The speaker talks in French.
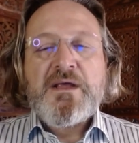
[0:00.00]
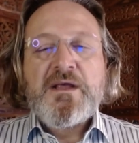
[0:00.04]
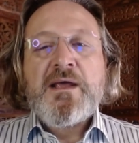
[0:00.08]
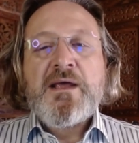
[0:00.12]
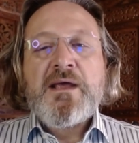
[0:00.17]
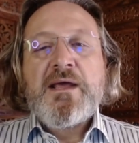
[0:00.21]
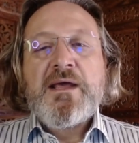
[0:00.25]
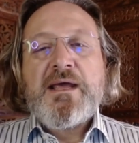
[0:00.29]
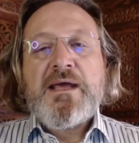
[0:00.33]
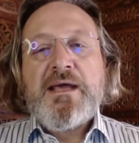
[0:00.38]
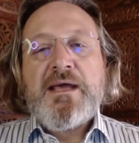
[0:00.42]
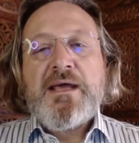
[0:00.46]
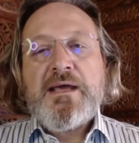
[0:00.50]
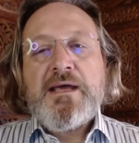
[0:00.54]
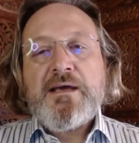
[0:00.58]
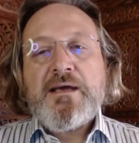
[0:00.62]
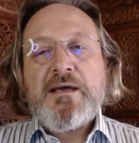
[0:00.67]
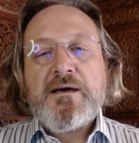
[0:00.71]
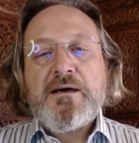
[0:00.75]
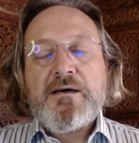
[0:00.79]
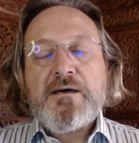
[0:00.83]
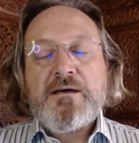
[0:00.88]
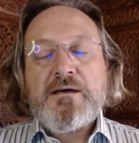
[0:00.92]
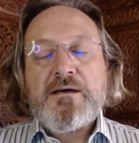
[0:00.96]
Et
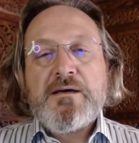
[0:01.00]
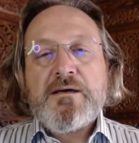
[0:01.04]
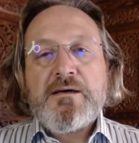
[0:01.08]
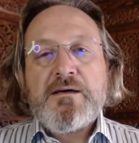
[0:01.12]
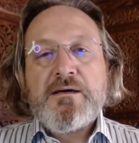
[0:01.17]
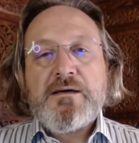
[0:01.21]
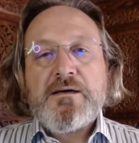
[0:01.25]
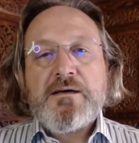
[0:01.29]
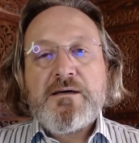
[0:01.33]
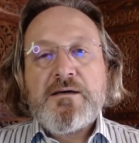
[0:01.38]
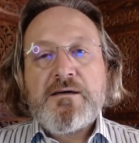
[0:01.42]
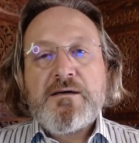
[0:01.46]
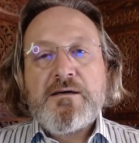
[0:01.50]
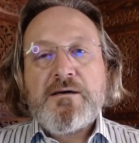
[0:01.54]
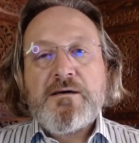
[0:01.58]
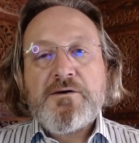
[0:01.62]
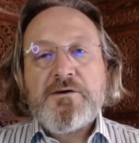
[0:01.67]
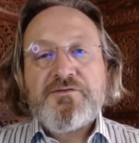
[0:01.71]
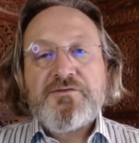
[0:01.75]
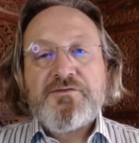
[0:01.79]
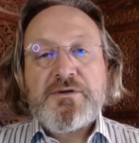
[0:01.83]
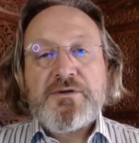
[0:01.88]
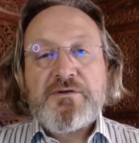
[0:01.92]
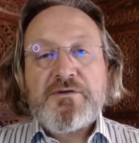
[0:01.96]
euh,
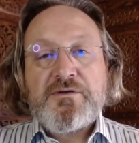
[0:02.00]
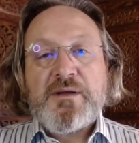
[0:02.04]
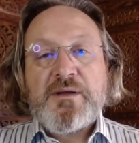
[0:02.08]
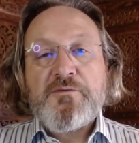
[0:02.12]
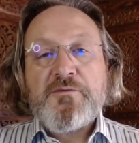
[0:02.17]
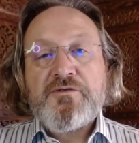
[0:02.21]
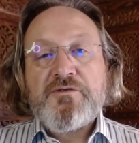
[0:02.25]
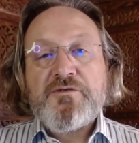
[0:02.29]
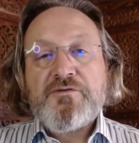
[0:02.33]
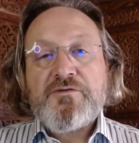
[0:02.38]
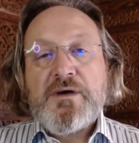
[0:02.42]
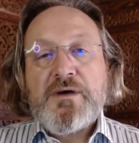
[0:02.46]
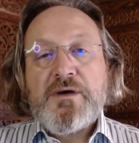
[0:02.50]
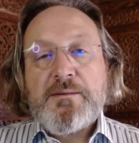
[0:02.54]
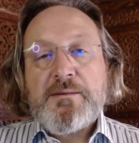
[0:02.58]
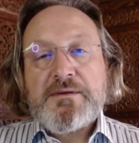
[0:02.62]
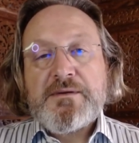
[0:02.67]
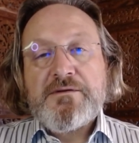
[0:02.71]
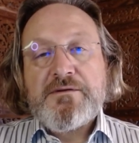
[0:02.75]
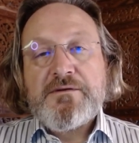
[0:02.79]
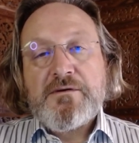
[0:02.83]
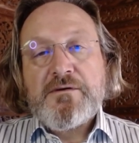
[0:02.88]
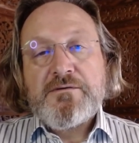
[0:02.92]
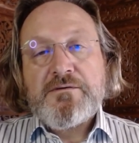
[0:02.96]
ensuite, on a besoin ben,
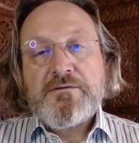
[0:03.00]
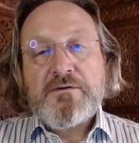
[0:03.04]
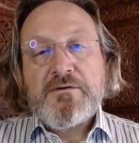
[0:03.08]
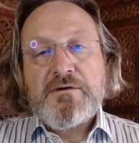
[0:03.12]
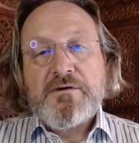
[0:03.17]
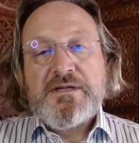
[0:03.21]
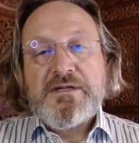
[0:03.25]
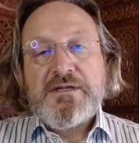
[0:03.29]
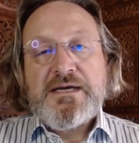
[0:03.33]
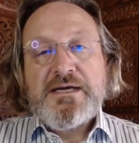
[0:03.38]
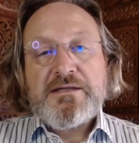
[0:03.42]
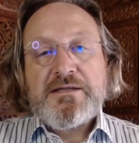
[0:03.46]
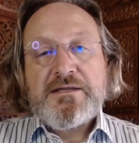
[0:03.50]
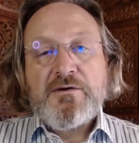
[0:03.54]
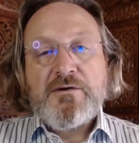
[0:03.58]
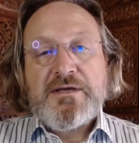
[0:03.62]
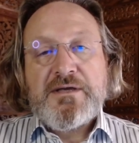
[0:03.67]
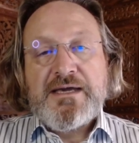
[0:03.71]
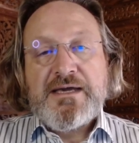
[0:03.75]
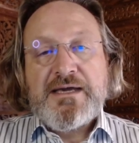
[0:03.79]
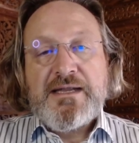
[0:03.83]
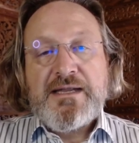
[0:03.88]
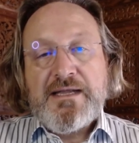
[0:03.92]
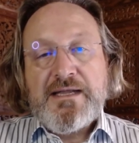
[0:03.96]
de, connaître
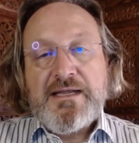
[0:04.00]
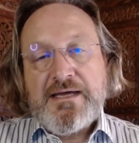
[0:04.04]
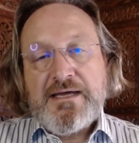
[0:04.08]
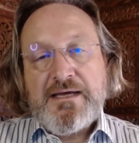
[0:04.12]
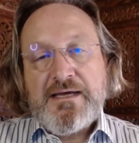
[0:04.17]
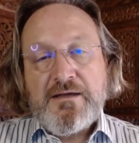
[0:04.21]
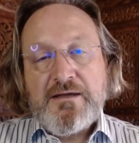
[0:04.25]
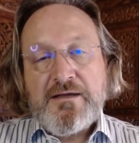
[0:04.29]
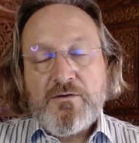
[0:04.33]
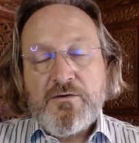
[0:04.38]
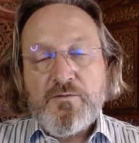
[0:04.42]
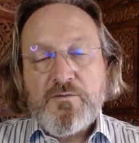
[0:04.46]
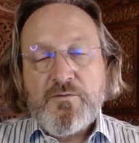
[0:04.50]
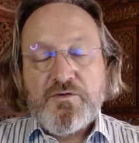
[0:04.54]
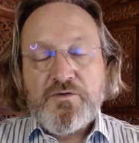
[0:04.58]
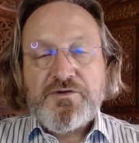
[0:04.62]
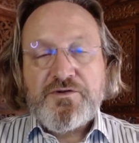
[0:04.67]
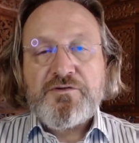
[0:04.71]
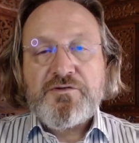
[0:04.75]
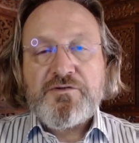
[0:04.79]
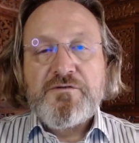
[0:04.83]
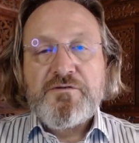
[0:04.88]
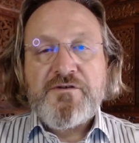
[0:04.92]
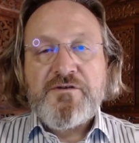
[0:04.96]
quel est le montant
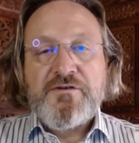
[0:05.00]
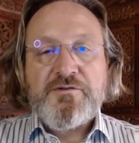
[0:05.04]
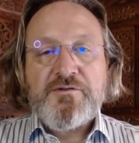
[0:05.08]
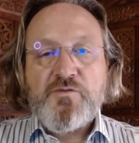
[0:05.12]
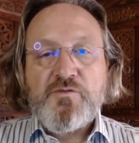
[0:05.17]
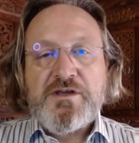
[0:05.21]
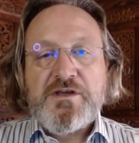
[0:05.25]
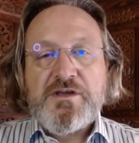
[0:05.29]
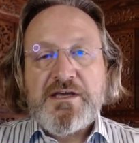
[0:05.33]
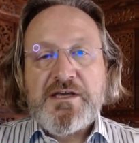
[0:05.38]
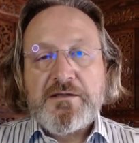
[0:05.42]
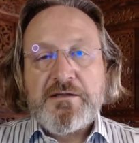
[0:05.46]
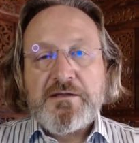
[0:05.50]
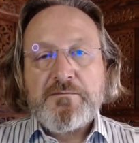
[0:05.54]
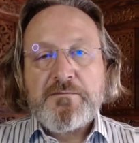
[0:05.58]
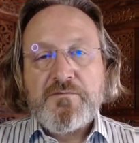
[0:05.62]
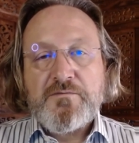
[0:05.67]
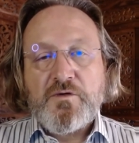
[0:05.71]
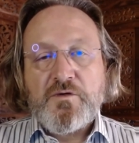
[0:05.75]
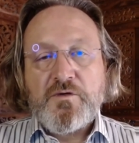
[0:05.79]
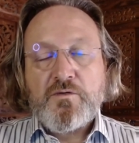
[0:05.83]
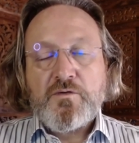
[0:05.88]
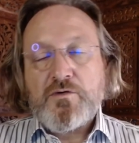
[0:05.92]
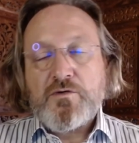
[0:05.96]
d'une vente moyenne.
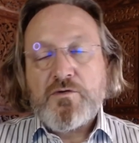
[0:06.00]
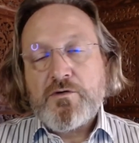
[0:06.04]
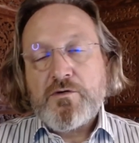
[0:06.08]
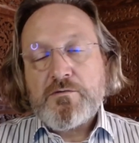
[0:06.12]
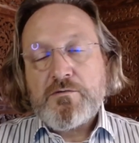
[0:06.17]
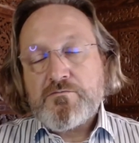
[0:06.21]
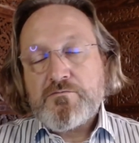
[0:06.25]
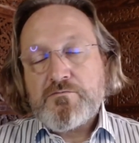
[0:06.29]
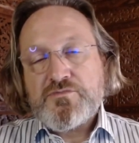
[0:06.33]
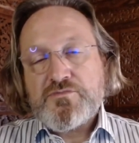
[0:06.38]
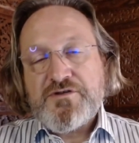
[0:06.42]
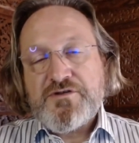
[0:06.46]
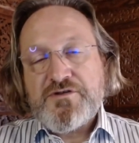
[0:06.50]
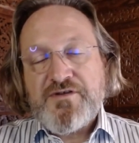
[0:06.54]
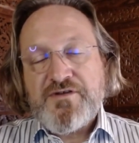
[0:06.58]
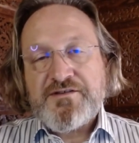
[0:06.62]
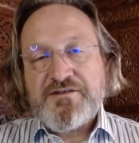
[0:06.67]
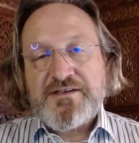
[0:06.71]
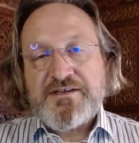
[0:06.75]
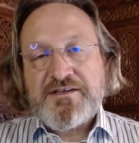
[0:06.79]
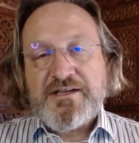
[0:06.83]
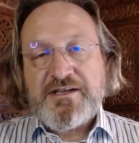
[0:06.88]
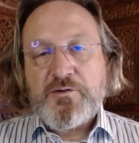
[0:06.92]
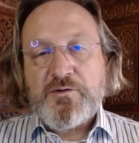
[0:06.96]
Donc, euh, j'ai fait un
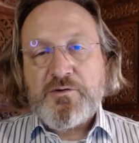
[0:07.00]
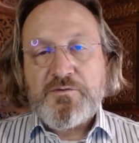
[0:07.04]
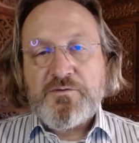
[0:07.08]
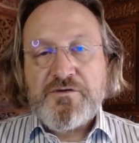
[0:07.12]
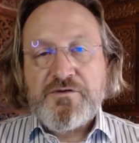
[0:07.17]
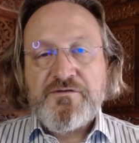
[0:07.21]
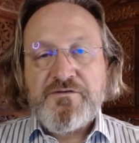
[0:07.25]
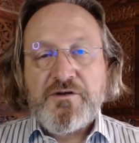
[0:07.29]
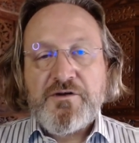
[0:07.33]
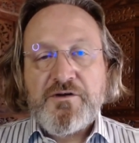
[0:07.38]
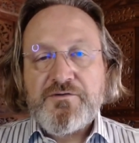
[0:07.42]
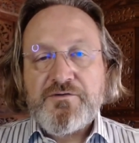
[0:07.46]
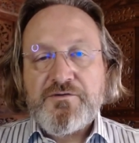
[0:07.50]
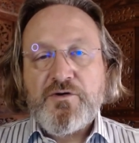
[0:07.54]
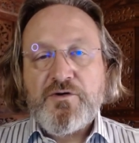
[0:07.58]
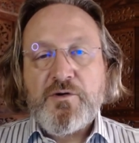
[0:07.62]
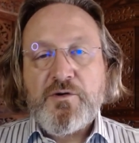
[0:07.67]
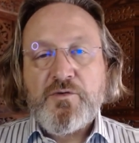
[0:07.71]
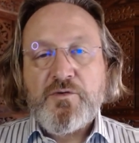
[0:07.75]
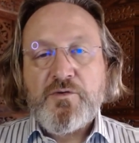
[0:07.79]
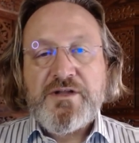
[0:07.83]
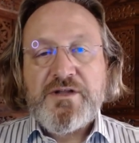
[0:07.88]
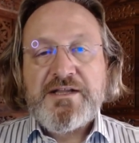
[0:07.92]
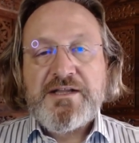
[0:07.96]
certain nombre de ventes durant
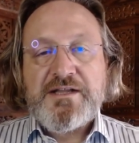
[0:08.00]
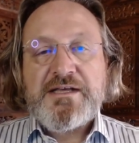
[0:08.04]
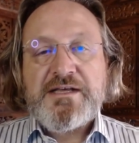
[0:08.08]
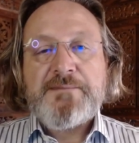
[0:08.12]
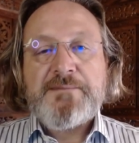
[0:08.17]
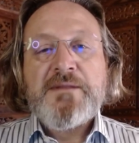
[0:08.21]
mon année.